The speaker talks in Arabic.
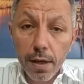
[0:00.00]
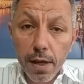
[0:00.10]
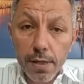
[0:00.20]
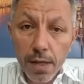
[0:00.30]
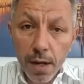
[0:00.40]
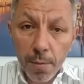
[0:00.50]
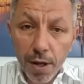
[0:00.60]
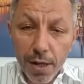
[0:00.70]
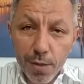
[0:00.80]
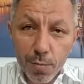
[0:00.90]
السلام
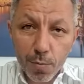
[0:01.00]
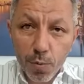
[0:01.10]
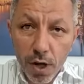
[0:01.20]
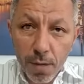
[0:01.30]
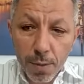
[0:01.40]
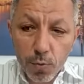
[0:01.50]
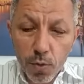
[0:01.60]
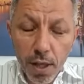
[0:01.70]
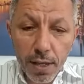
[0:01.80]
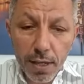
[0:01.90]
عليكم ورحمة
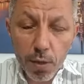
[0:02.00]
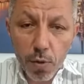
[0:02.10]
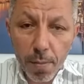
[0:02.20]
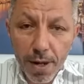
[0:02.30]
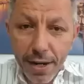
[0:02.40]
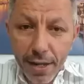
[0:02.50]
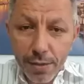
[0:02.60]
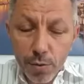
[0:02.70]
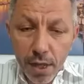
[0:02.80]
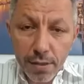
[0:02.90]
الله
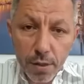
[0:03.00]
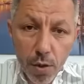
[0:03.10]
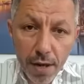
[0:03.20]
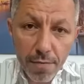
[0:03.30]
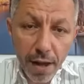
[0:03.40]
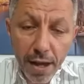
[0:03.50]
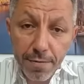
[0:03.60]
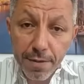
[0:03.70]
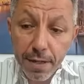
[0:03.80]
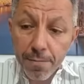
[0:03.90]
وبركاته يعطيكم ألف
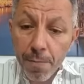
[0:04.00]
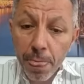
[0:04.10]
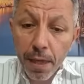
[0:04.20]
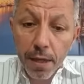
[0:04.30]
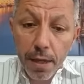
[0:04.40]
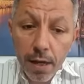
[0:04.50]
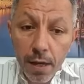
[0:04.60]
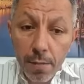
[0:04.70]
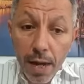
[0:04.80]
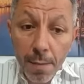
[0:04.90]
عافية
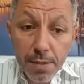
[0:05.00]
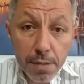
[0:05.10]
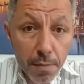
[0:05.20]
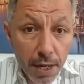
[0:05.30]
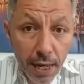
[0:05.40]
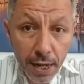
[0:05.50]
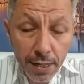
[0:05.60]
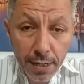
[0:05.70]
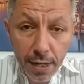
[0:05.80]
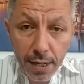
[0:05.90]
آه، بالأمس ما كان
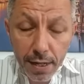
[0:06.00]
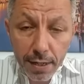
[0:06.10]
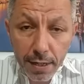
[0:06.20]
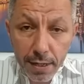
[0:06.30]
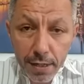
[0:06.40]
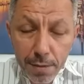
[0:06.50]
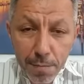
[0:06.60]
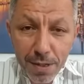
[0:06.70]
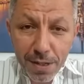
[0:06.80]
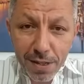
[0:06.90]
عندنا آه،
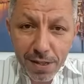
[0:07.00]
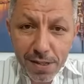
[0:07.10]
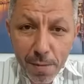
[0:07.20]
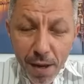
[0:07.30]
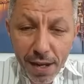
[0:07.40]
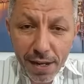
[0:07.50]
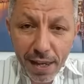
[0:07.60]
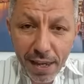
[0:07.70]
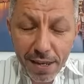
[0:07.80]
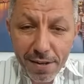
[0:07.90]
آه، صباح
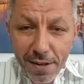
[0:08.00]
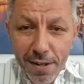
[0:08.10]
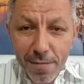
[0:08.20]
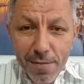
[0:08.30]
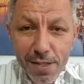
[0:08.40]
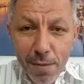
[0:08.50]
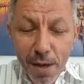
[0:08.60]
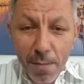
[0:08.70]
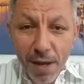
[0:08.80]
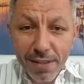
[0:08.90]
الخير في
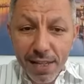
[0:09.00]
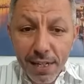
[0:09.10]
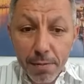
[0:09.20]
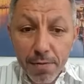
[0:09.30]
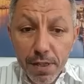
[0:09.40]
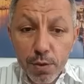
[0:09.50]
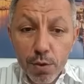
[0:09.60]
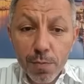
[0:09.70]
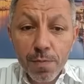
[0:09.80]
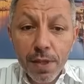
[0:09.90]
الصباح ما طلعنا
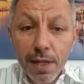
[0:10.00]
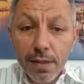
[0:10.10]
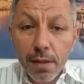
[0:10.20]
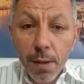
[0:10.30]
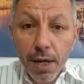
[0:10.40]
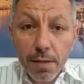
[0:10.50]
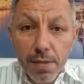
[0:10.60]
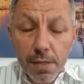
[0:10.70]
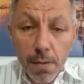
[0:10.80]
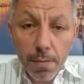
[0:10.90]
بفيديو طبعا
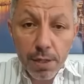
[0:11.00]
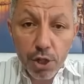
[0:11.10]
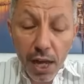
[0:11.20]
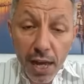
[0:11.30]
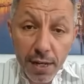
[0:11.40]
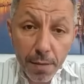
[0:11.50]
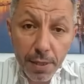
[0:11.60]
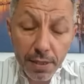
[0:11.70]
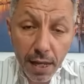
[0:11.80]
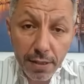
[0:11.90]
بسبب انشغالنا
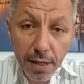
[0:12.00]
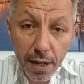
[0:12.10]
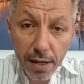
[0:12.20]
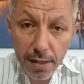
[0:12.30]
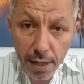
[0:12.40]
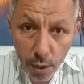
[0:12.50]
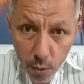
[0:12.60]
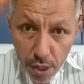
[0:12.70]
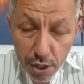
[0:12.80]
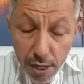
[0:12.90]
بتحضيرات
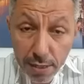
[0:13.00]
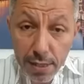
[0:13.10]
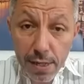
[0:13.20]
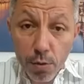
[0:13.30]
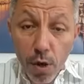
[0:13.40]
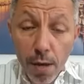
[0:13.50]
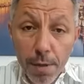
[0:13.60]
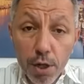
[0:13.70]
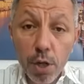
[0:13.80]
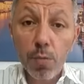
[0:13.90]
للورشة التي ستقام
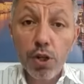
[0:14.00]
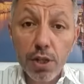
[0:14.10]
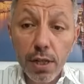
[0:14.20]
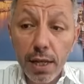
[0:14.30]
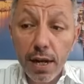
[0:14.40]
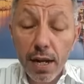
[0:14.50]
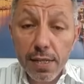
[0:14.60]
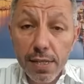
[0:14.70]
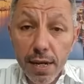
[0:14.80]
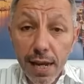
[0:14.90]
اليوم ورشة القراءة
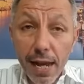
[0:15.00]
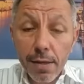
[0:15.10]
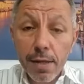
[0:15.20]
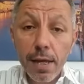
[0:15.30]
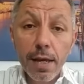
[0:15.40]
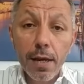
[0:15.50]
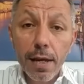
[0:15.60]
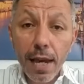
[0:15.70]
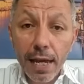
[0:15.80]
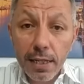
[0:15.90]
السريعة
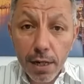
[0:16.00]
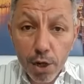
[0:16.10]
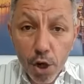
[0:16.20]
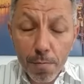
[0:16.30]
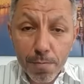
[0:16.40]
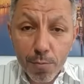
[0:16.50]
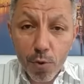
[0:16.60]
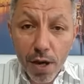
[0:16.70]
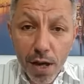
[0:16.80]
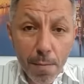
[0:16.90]
لكن اليوم
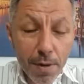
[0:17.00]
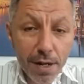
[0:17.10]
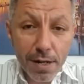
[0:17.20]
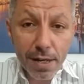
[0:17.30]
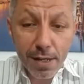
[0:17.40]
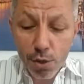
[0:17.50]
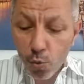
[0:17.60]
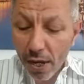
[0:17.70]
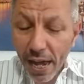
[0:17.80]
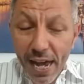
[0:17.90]
وقبل
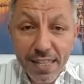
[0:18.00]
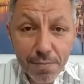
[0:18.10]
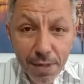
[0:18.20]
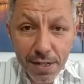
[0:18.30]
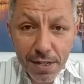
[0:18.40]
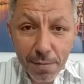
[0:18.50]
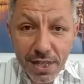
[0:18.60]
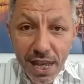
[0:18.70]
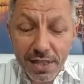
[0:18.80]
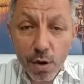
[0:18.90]
سويعات من
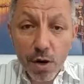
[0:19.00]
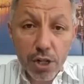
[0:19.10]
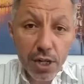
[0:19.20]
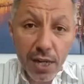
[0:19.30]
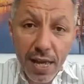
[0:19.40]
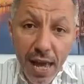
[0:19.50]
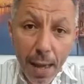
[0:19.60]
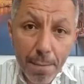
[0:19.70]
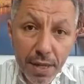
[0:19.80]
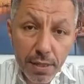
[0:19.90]
بداية الورشة
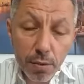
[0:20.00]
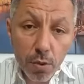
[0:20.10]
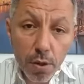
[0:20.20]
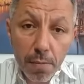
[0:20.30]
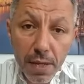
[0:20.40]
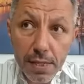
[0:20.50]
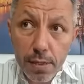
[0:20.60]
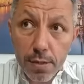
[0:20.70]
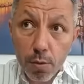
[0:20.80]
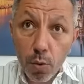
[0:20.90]
حبيت أطل
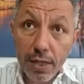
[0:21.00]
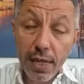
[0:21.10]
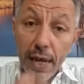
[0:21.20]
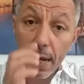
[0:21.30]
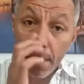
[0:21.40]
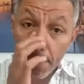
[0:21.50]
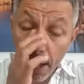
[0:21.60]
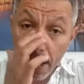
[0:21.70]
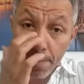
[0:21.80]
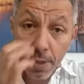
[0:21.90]
بس وأتكلم
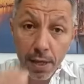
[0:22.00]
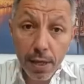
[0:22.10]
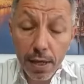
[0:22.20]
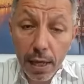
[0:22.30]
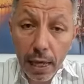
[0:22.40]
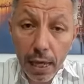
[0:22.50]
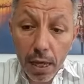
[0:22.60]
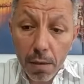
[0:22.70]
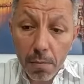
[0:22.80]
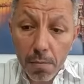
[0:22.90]
مع
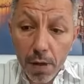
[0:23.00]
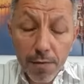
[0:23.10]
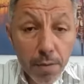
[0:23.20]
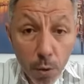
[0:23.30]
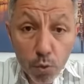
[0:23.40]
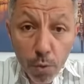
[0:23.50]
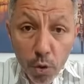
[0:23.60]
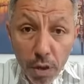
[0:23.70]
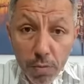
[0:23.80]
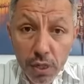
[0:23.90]
في موضوع
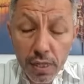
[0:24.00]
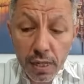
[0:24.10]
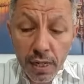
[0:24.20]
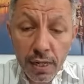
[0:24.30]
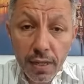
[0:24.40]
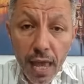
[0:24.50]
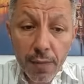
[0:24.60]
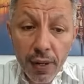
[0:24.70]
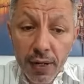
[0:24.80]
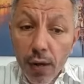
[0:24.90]
مهم جدا نحن
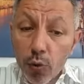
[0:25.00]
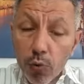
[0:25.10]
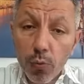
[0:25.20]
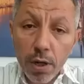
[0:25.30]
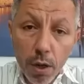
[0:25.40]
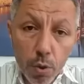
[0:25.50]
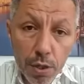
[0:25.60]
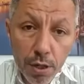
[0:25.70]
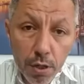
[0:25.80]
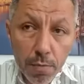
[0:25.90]
دائما نلوم
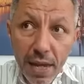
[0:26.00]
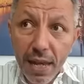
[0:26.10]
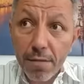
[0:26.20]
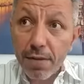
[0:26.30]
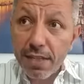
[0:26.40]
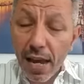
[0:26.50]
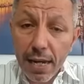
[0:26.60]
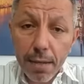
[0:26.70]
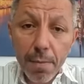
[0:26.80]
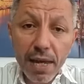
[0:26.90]
ونقول انه ما كان في
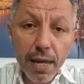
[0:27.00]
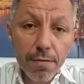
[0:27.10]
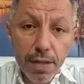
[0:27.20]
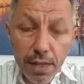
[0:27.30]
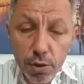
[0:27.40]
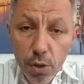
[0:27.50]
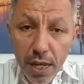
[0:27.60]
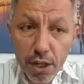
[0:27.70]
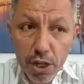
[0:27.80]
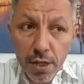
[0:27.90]
تعليم ما كان في
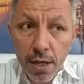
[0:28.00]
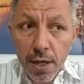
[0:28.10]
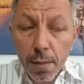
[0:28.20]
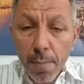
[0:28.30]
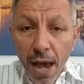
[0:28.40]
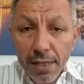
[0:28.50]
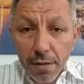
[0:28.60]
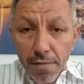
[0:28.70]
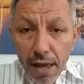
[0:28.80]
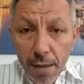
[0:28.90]
education ما
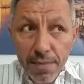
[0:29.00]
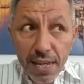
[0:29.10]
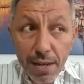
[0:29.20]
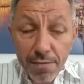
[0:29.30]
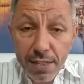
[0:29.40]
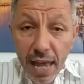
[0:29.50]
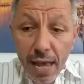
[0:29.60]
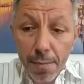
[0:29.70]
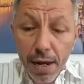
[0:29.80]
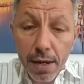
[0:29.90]
حدا فهمنا كيف
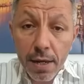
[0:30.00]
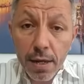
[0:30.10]
نتعامل